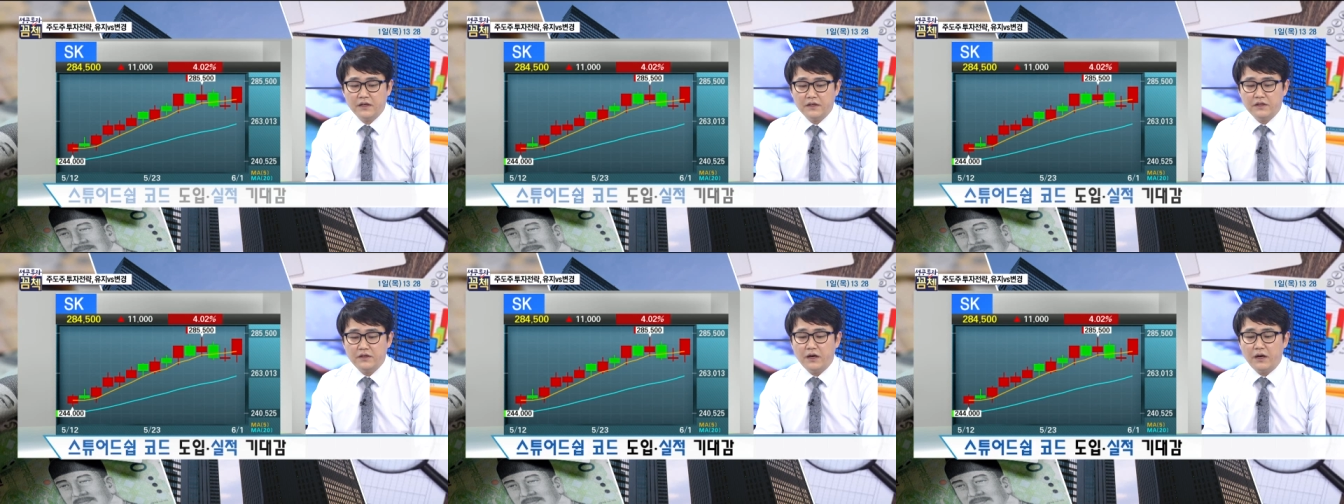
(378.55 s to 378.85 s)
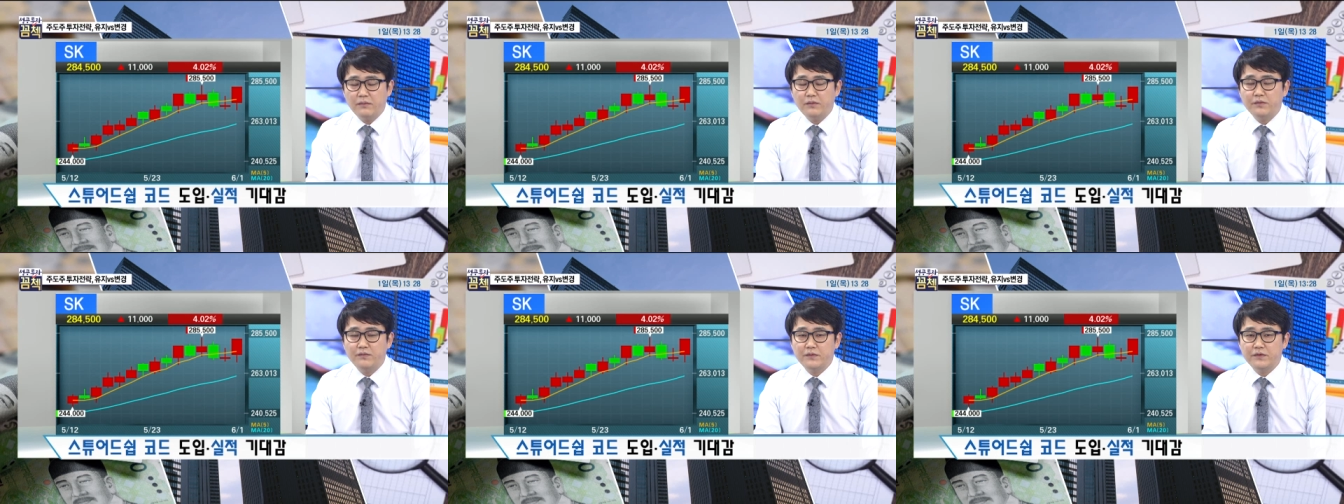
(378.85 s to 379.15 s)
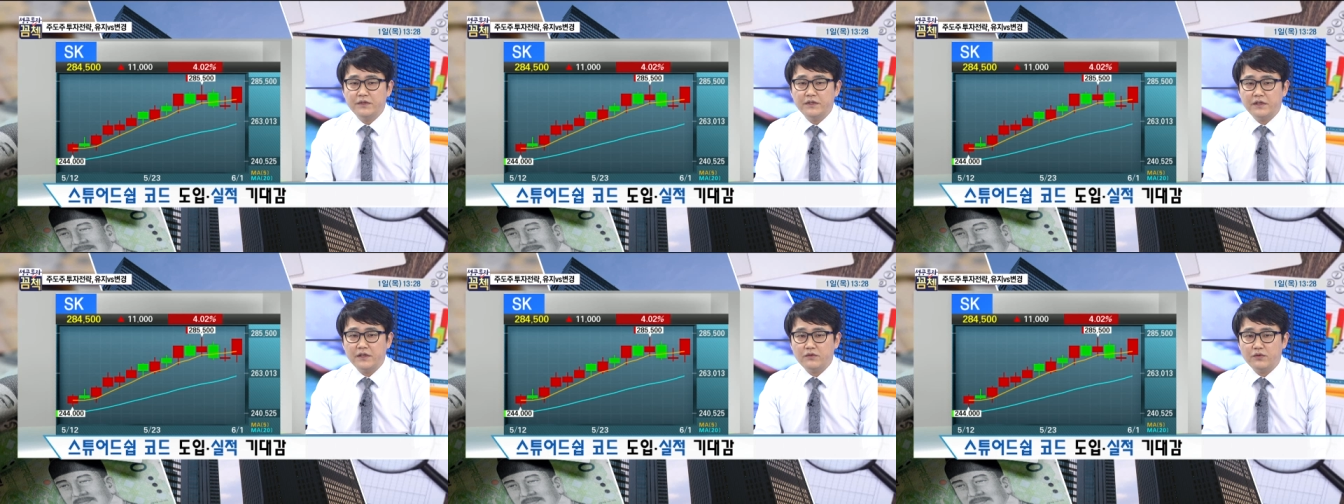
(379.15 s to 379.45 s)
이러한
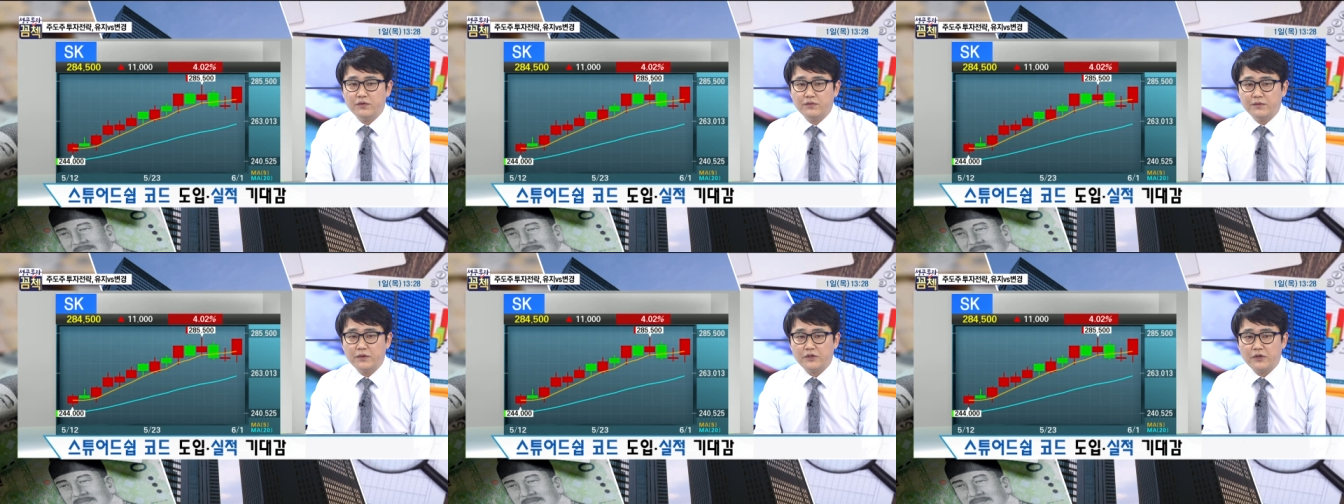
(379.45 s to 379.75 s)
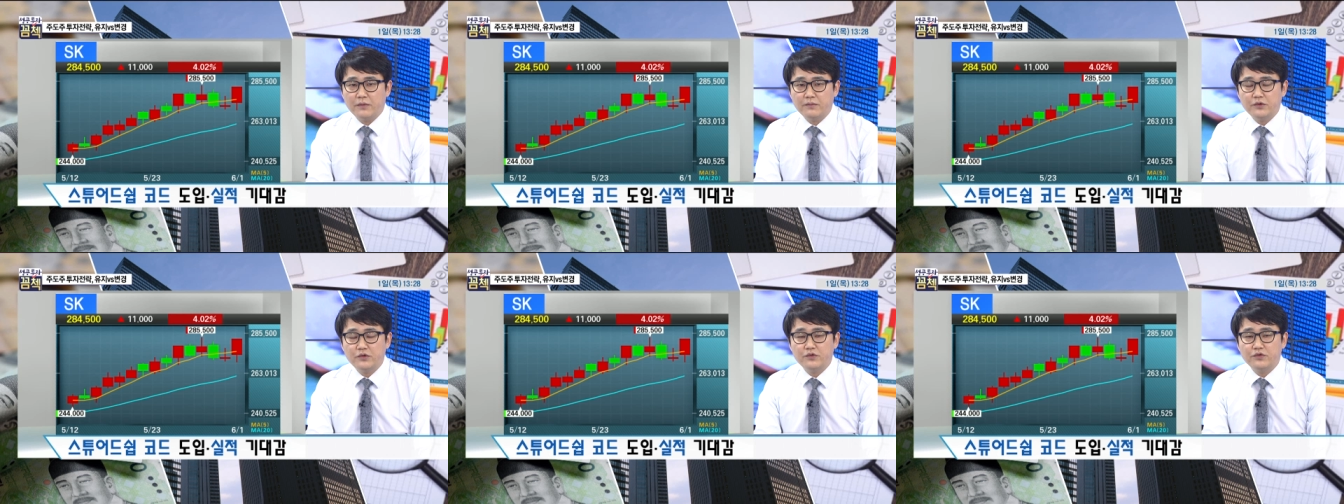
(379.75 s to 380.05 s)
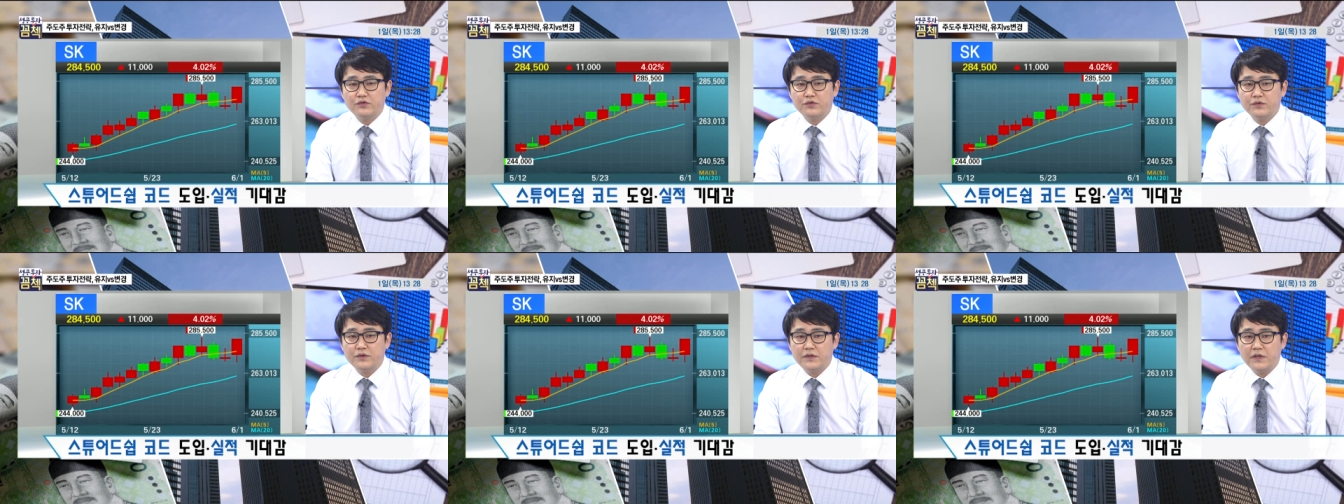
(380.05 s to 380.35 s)
부분들에 조금 더
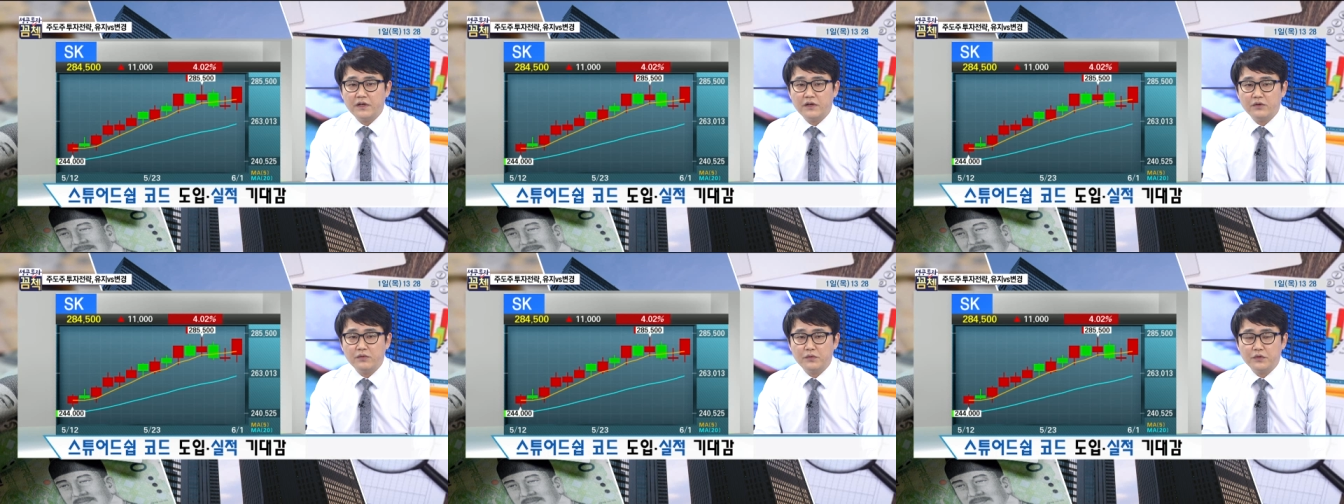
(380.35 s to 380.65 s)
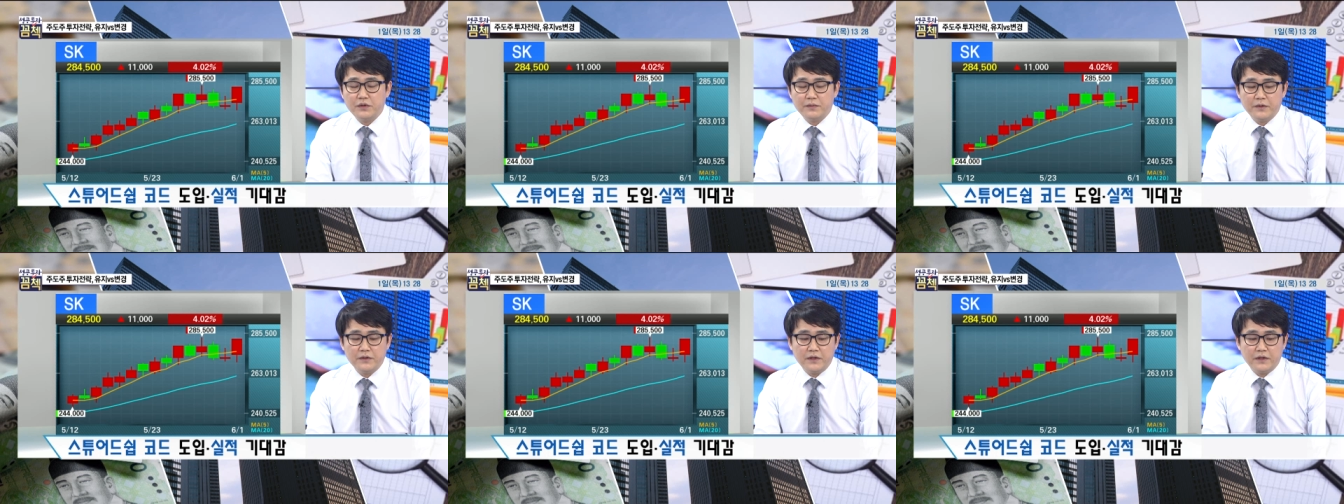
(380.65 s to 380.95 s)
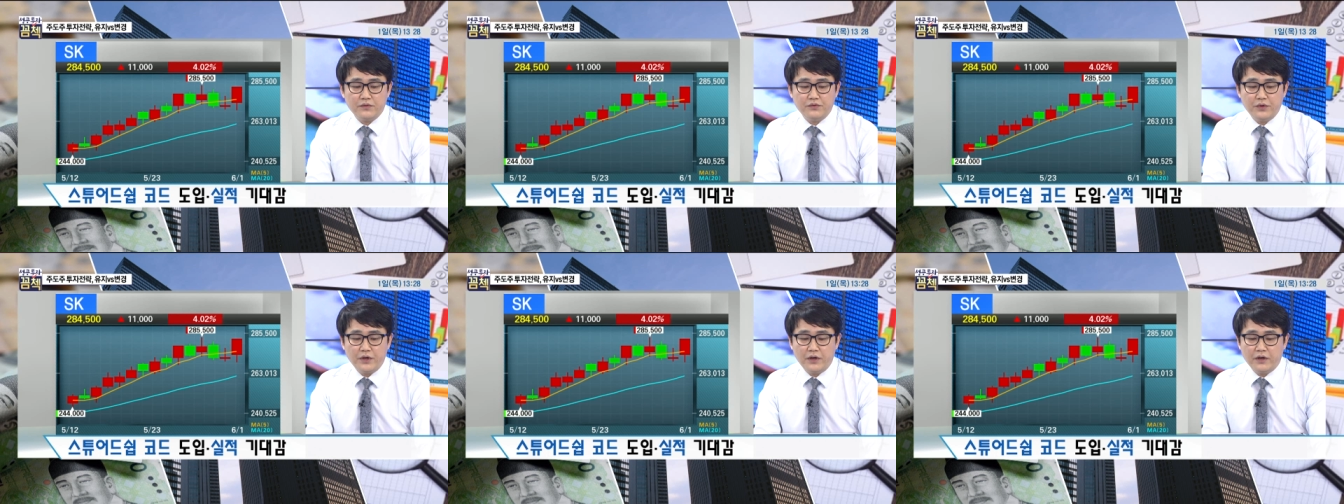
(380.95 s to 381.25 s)
점수를 주고 있다라고 보시면
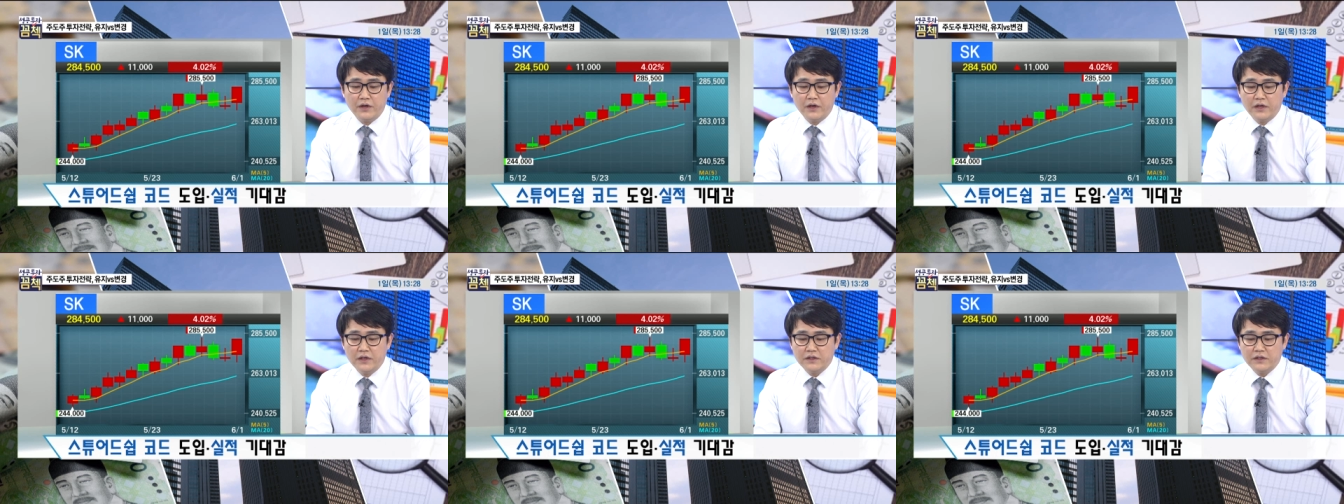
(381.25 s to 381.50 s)
되고요.